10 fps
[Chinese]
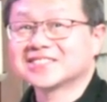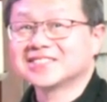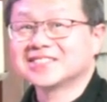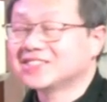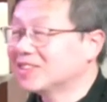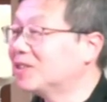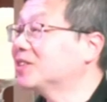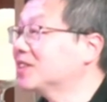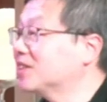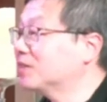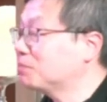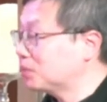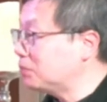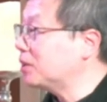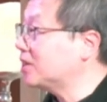以后这个
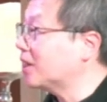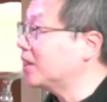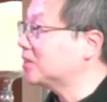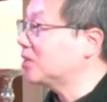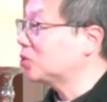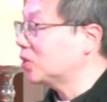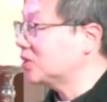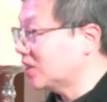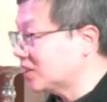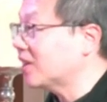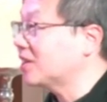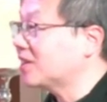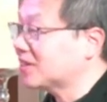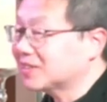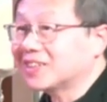PPT 还是要做简单一点
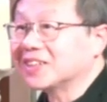啊。